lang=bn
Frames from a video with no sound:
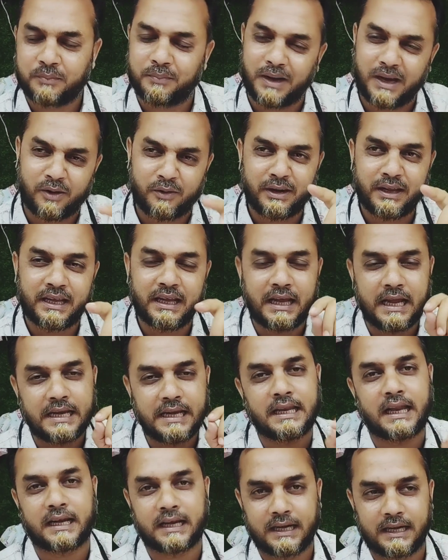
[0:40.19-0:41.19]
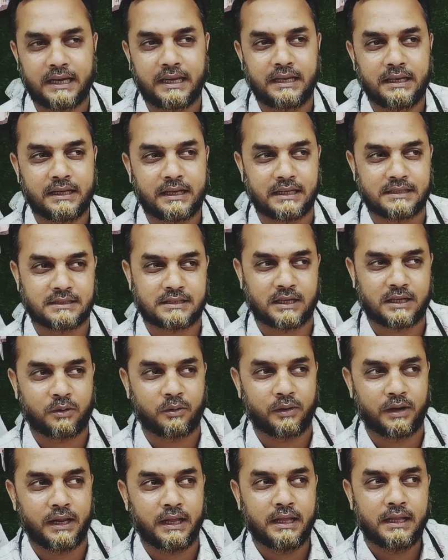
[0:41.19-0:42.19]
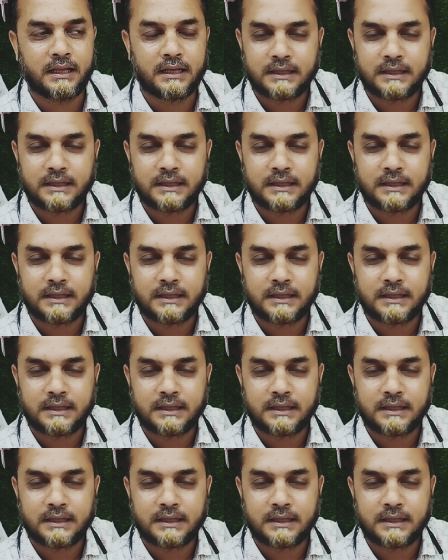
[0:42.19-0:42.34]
বা অনেকে এই টার্গেটেই কাজটা করে